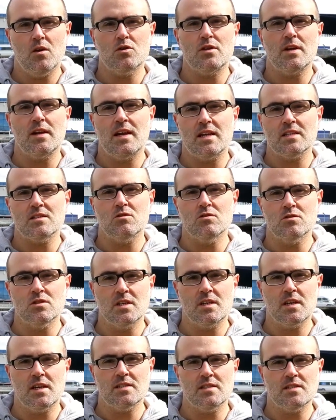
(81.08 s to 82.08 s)
otra de las
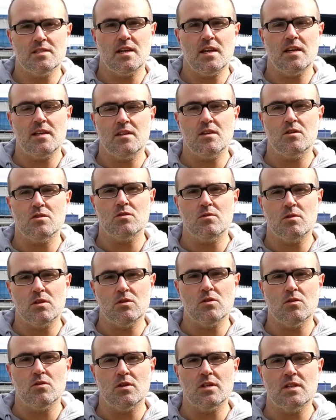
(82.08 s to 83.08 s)
consignas de este Atlético sobre
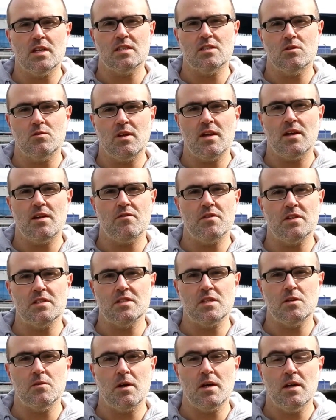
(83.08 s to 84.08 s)
todo es la seguridad
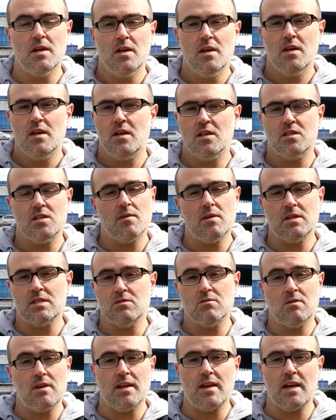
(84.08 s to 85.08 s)
defensiva y esa va a
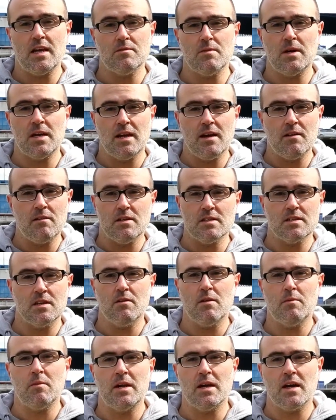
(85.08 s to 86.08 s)
ser una de las variables que
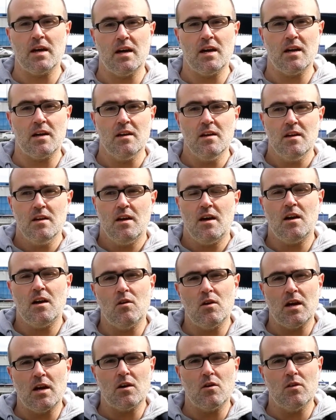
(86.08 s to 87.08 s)
va a manejar a
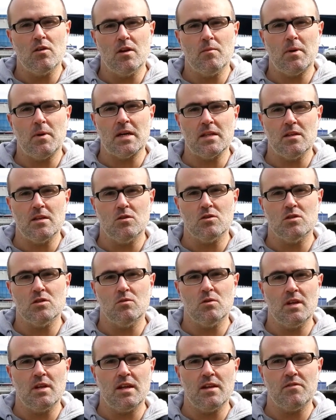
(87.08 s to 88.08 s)
lo largo del partido.
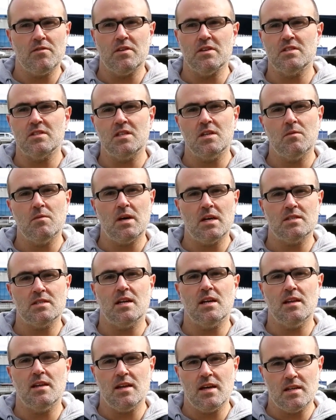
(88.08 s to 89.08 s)
Seguridad defensiva,
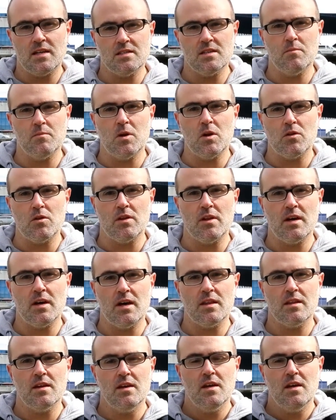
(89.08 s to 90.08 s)
salidas en
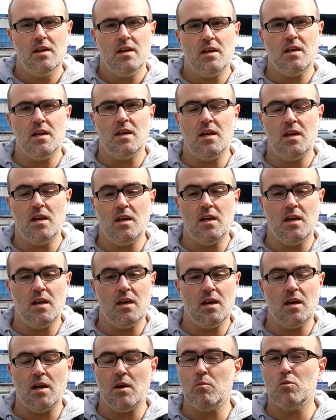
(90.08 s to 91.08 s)
velocidad
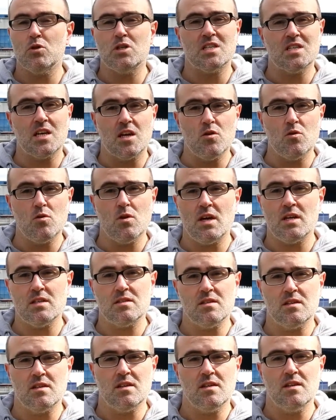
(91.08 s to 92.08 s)
y muchas
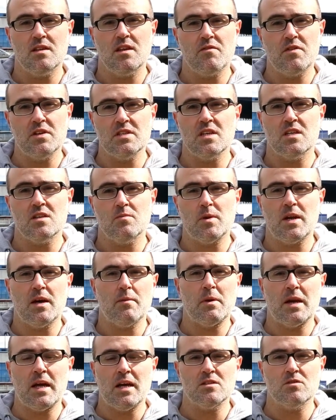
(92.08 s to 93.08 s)
ayudas en defensa
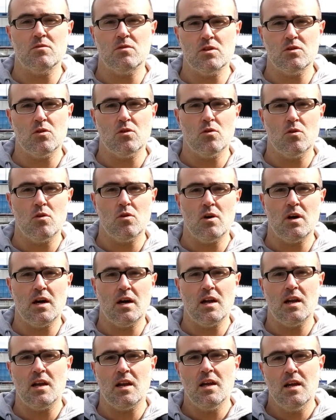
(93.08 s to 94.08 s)
para parar sobre todo
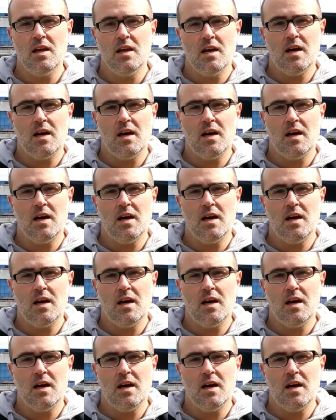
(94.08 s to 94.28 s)
al,